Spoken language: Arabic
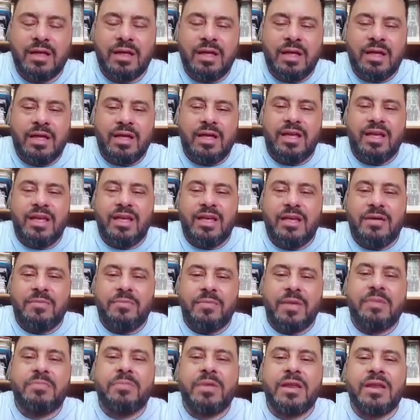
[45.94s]
آه،
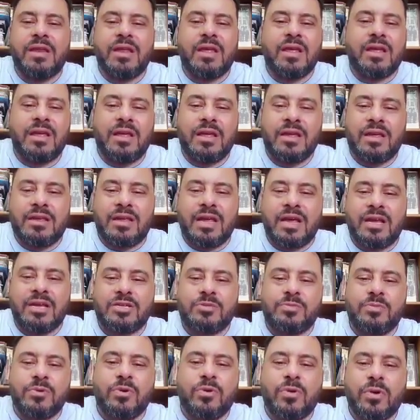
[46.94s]
من منا يعيش
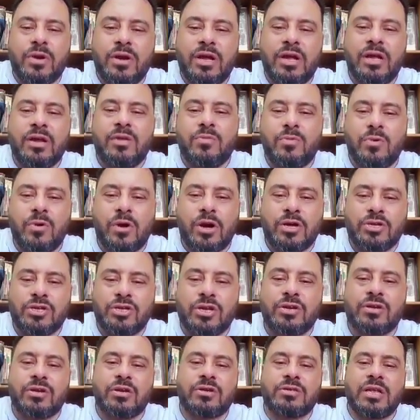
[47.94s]
بجوار حلمه
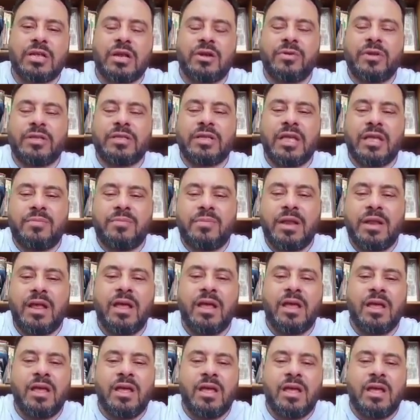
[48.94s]
10 سنوات كامله
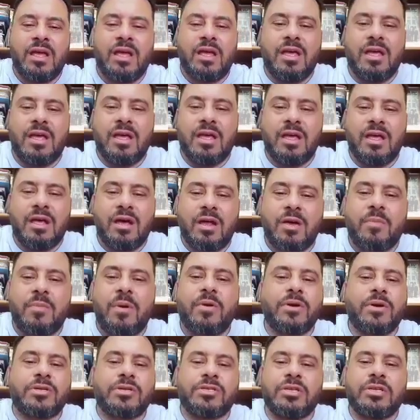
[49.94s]

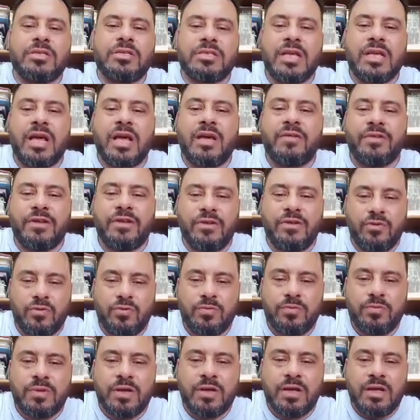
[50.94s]
24 ساعه في
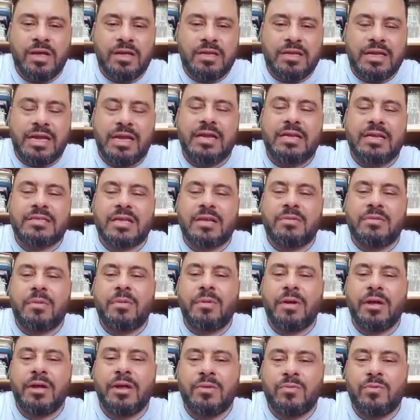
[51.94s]
اليوم يجلس امام
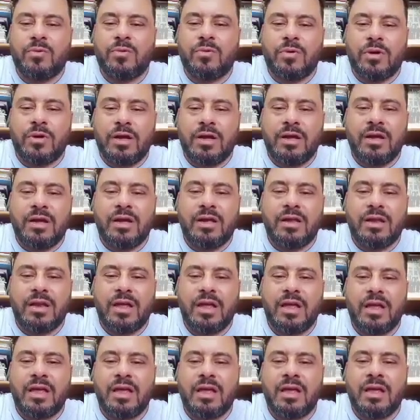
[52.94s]
حلمه
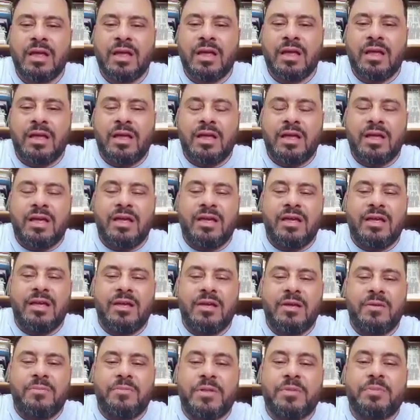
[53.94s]
انها
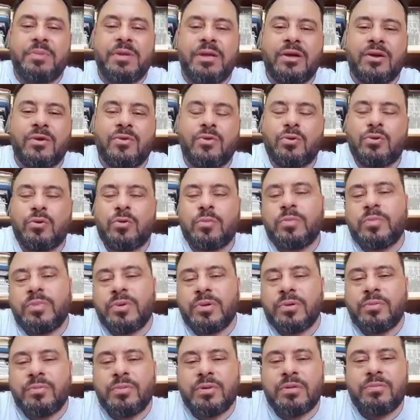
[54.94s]
بتبيع كتب
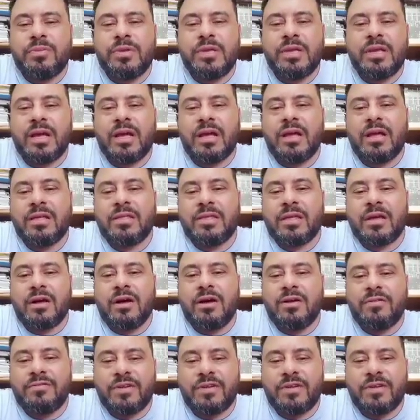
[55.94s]
بتبيع
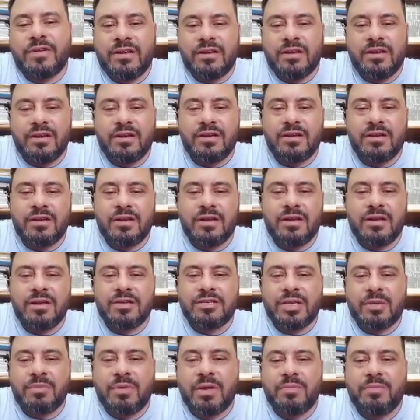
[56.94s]
ثقافه
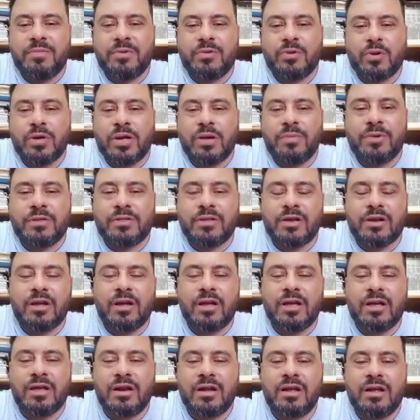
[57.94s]
الشباب بتوع جامعة
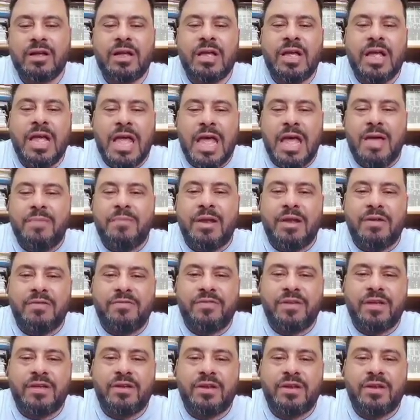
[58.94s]
القاهرة أملا في